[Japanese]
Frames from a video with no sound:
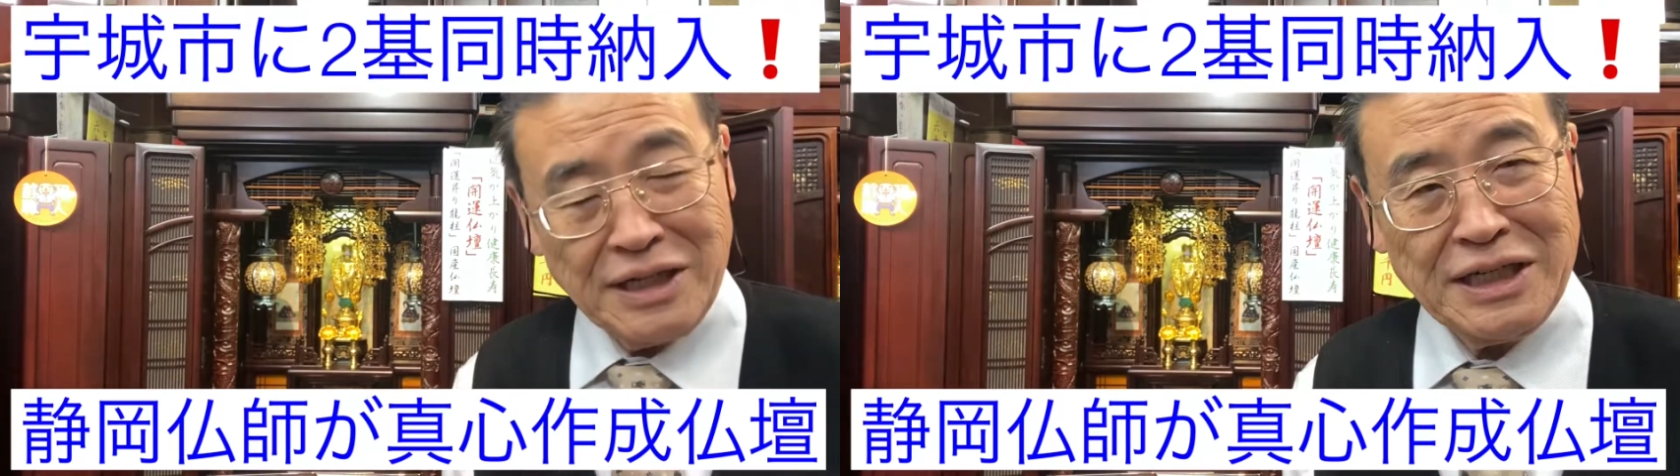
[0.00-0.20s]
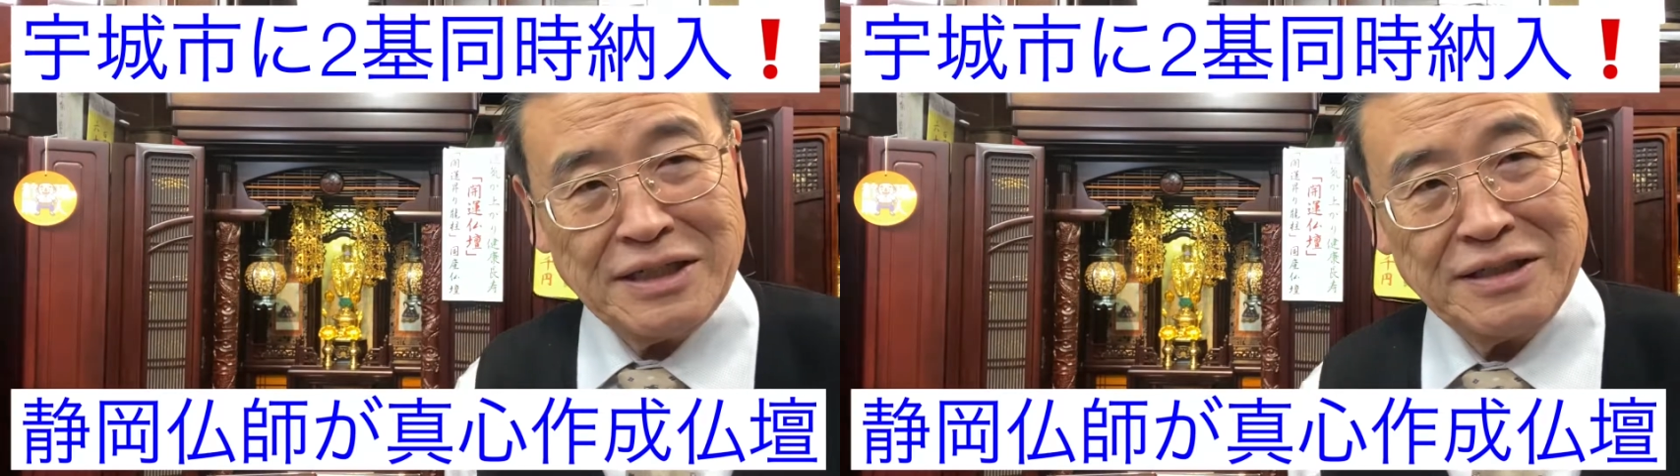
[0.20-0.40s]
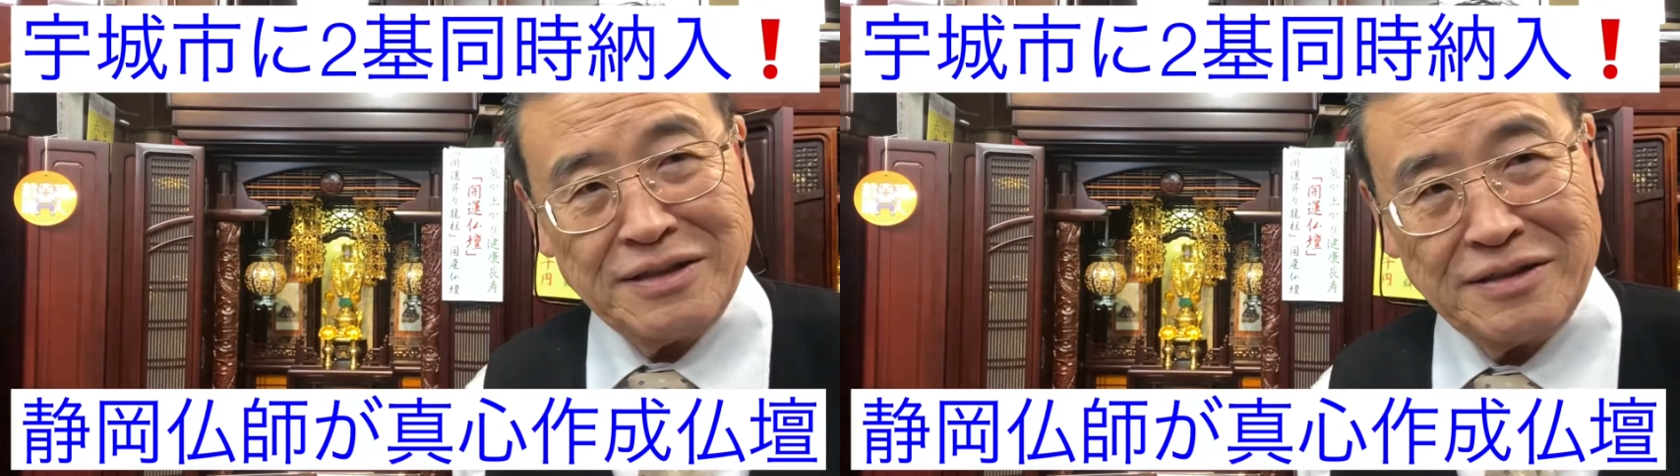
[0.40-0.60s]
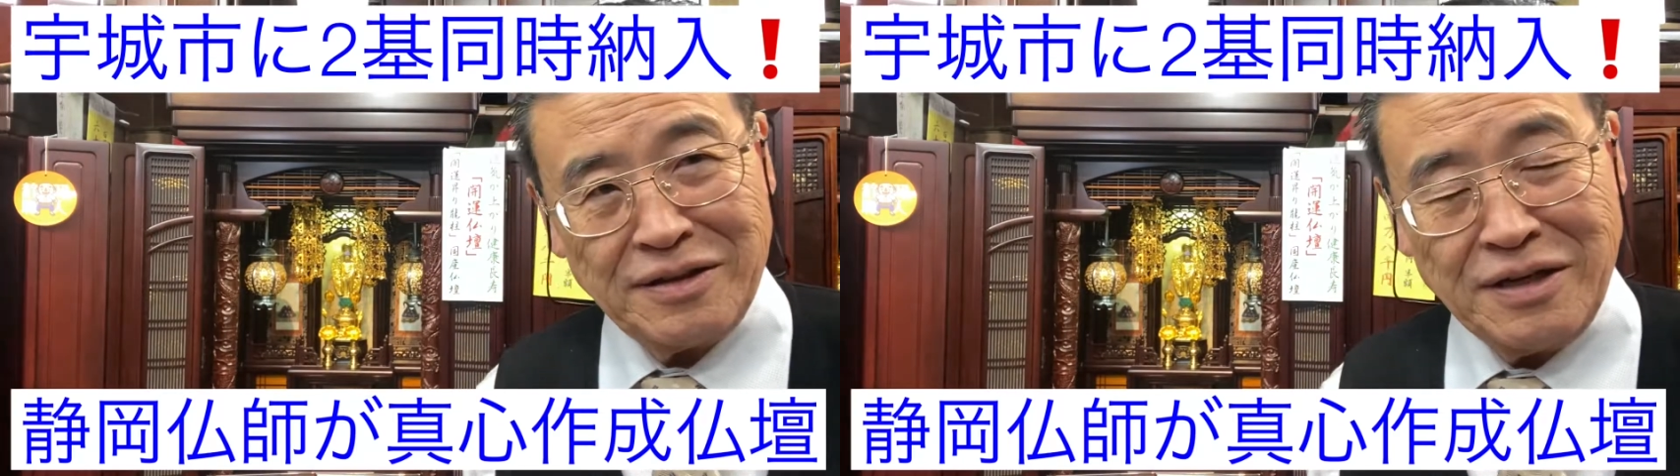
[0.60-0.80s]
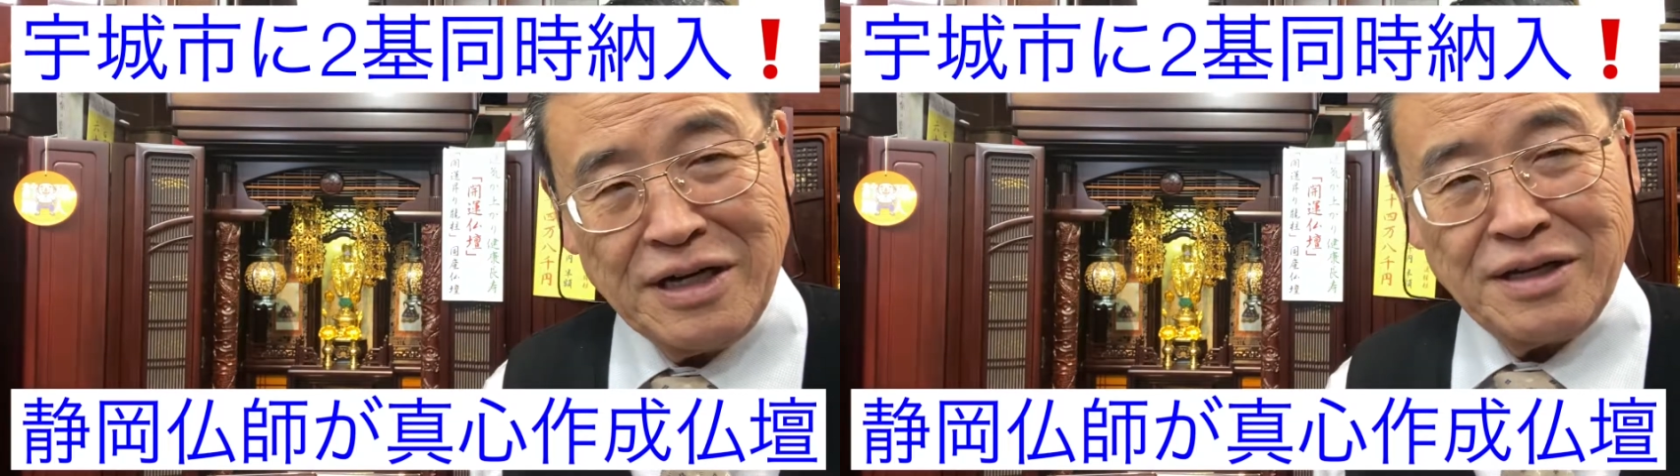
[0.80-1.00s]
なんです
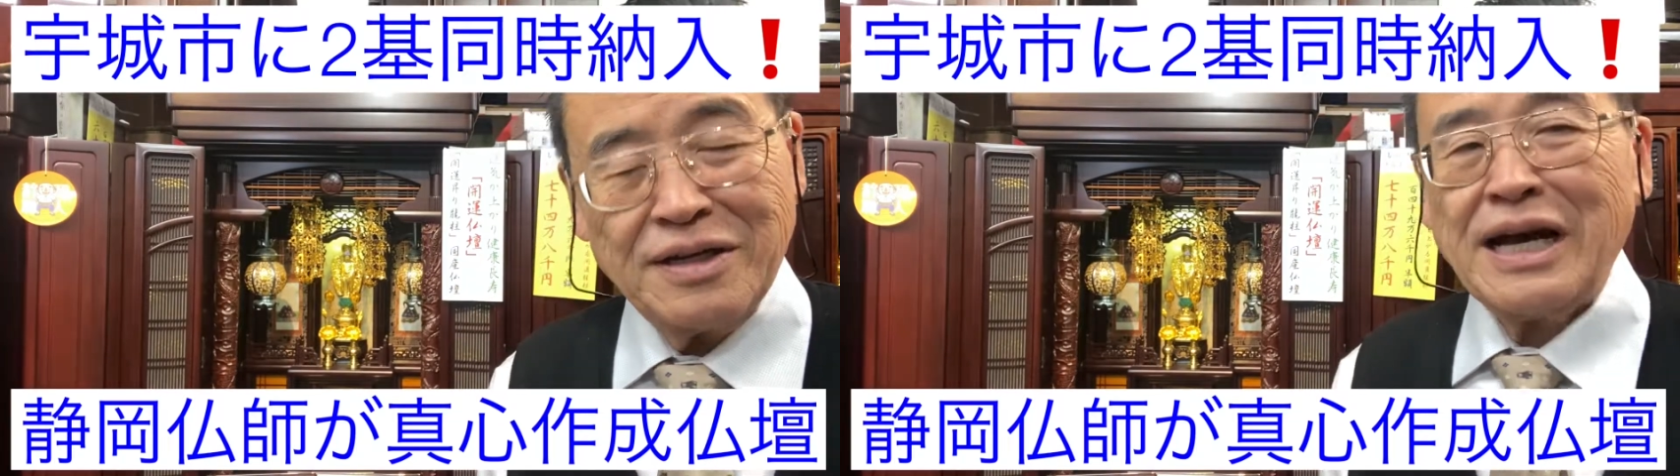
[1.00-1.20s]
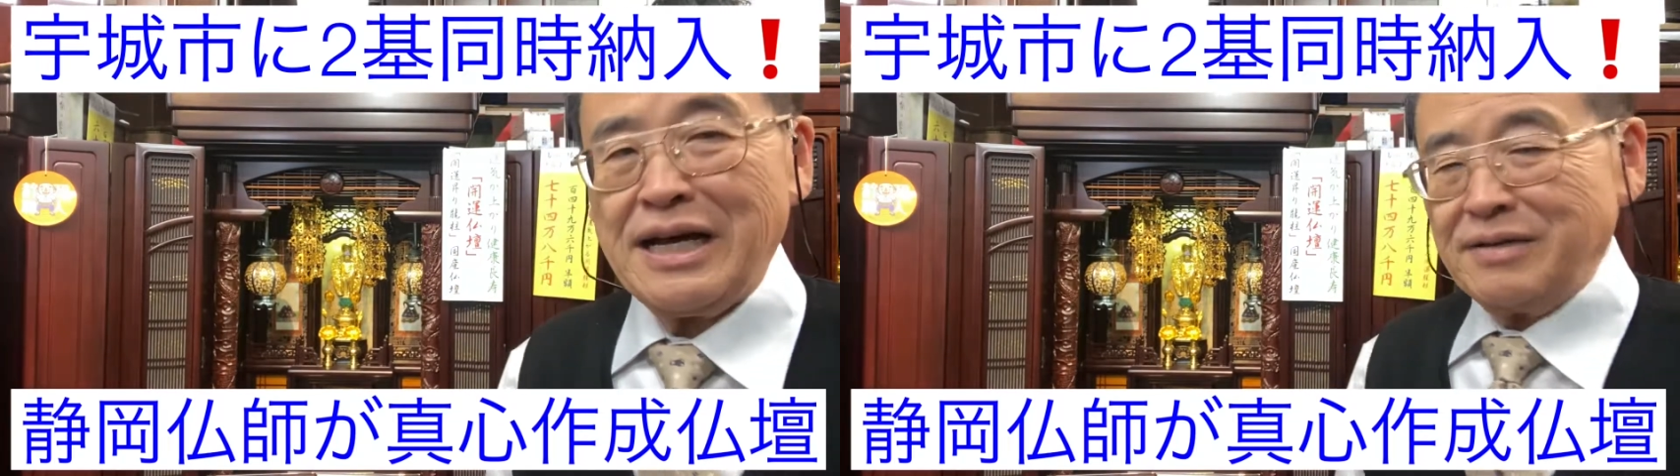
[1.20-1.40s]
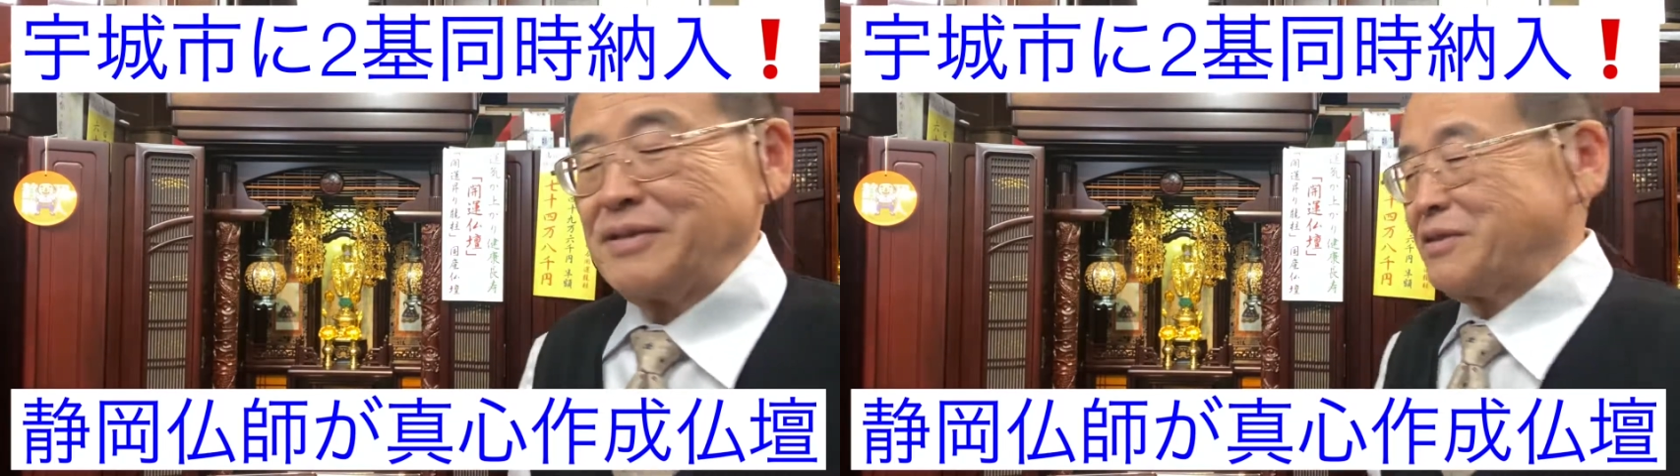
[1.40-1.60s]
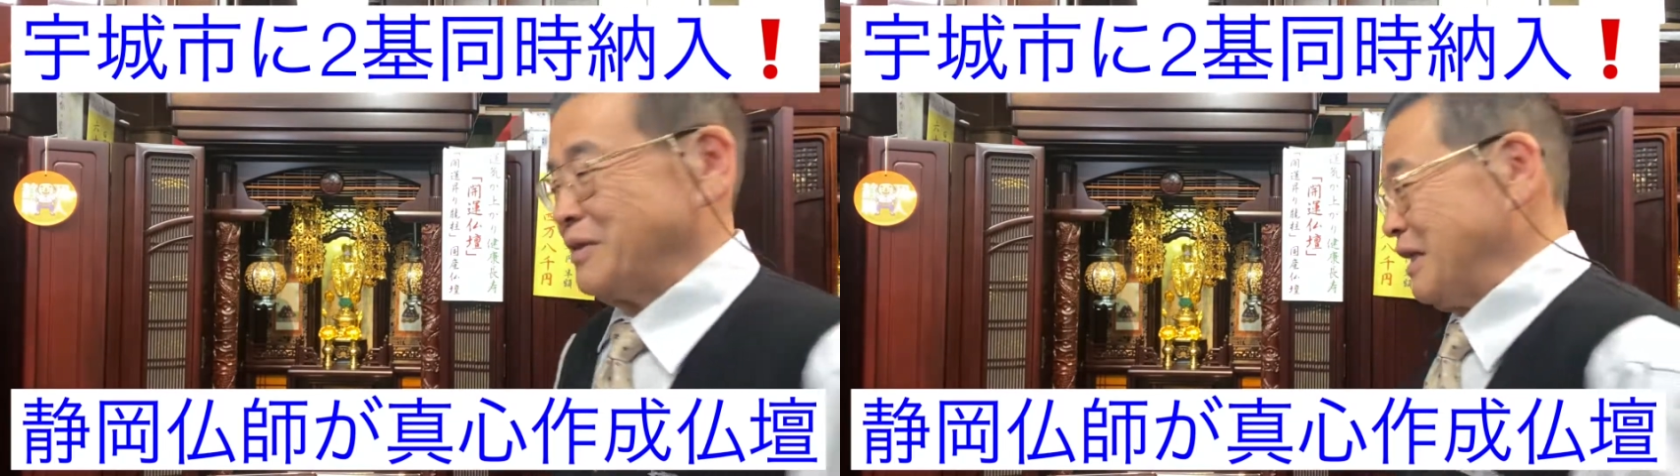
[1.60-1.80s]
よ。はい、まあ、そういう